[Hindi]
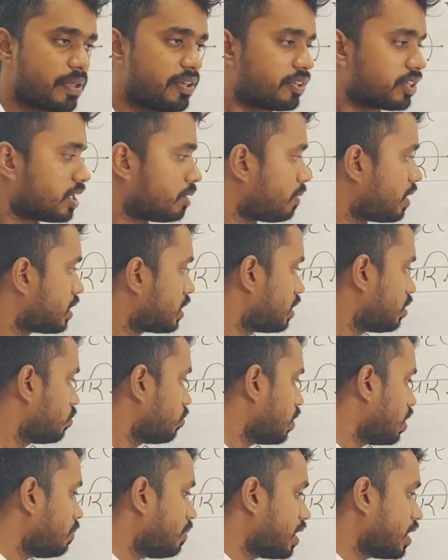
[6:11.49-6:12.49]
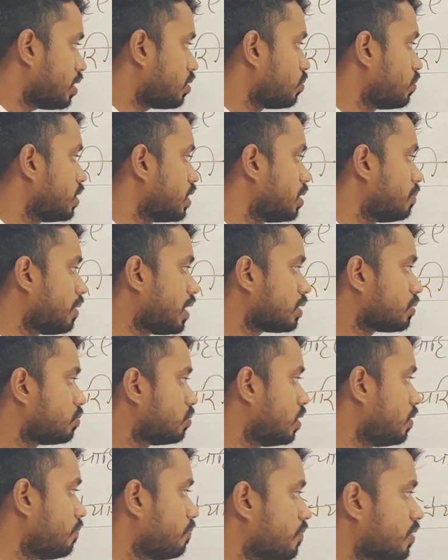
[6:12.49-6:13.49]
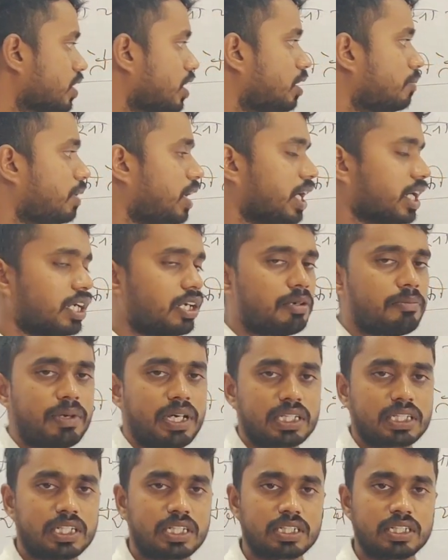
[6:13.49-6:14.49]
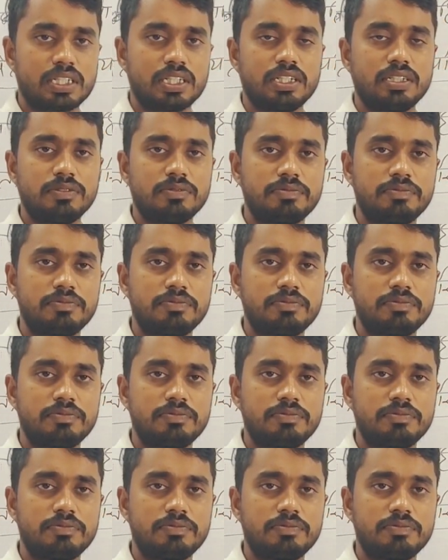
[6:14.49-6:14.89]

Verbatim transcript: इसके बाद ये हुआ हमारा दूरी की बात हुआ अब आगे हम बात करते हैं